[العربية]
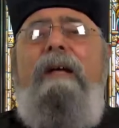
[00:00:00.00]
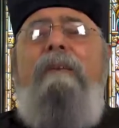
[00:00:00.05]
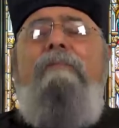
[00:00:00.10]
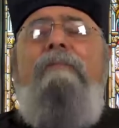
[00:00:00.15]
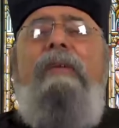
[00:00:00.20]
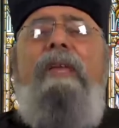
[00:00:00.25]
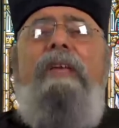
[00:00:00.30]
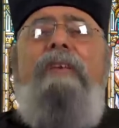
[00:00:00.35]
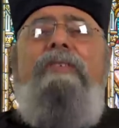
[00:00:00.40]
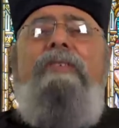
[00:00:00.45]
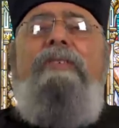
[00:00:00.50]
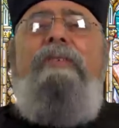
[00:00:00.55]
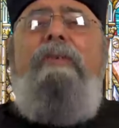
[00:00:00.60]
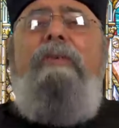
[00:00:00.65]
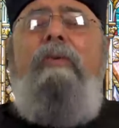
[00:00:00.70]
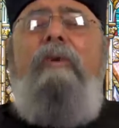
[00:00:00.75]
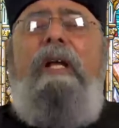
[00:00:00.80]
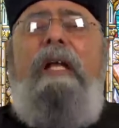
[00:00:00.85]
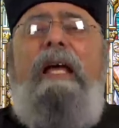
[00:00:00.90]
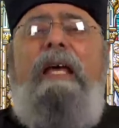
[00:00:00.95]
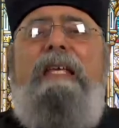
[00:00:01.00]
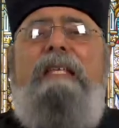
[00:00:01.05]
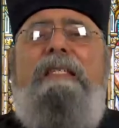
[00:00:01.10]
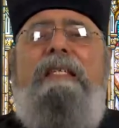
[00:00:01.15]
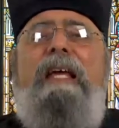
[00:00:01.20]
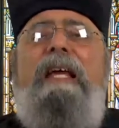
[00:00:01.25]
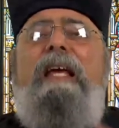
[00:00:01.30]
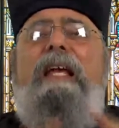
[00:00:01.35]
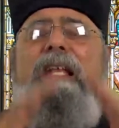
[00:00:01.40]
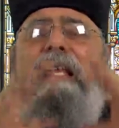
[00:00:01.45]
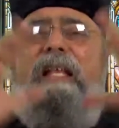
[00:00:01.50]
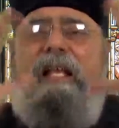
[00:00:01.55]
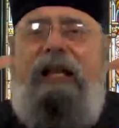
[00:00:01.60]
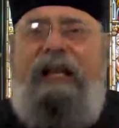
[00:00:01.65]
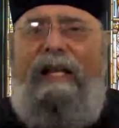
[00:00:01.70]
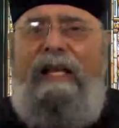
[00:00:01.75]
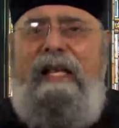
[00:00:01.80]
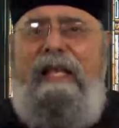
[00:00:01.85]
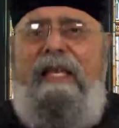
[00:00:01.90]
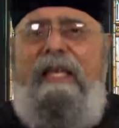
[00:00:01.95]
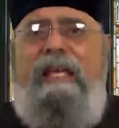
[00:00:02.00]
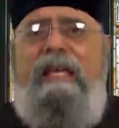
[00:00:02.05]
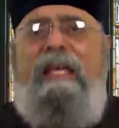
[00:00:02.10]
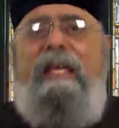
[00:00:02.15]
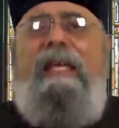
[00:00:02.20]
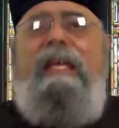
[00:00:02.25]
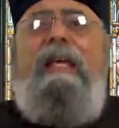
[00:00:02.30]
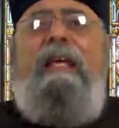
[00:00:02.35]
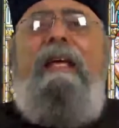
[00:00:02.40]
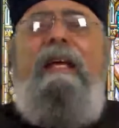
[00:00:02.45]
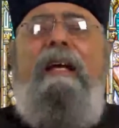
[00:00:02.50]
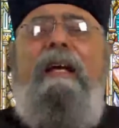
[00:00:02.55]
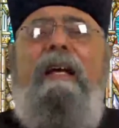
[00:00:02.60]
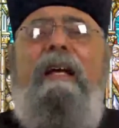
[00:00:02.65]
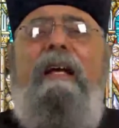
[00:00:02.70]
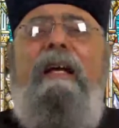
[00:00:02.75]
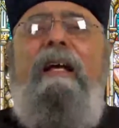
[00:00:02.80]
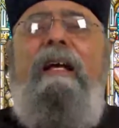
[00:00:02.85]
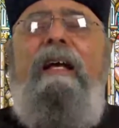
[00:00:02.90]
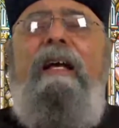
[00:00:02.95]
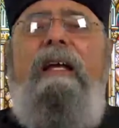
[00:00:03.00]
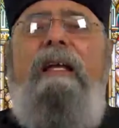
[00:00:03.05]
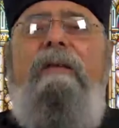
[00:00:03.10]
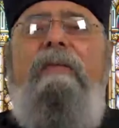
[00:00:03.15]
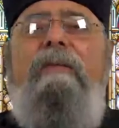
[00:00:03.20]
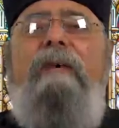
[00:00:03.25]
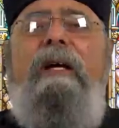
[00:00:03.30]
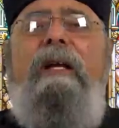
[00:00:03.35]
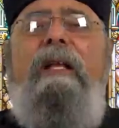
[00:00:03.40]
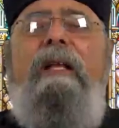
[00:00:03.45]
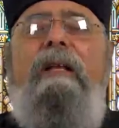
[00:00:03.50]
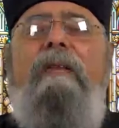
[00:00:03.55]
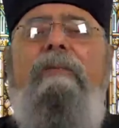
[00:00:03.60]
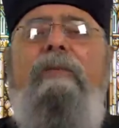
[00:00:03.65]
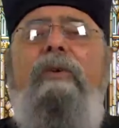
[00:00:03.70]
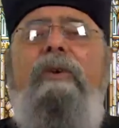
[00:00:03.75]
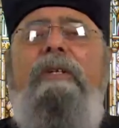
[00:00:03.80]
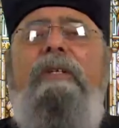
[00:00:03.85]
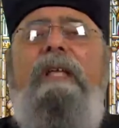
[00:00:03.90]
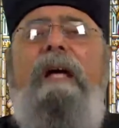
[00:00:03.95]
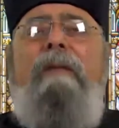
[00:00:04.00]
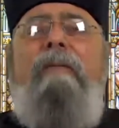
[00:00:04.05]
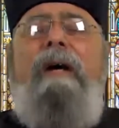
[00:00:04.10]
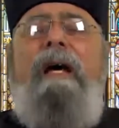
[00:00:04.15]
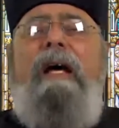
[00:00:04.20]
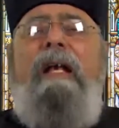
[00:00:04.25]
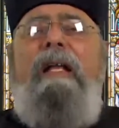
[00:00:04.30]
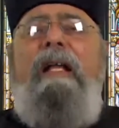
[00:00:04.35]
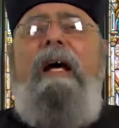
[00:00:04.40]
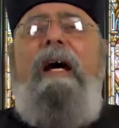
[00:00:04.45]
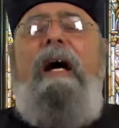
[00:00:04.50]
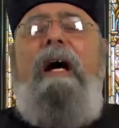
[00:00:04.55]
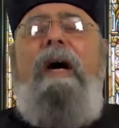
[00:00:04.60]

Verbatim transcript: مش وليس اللي المجتمع اللي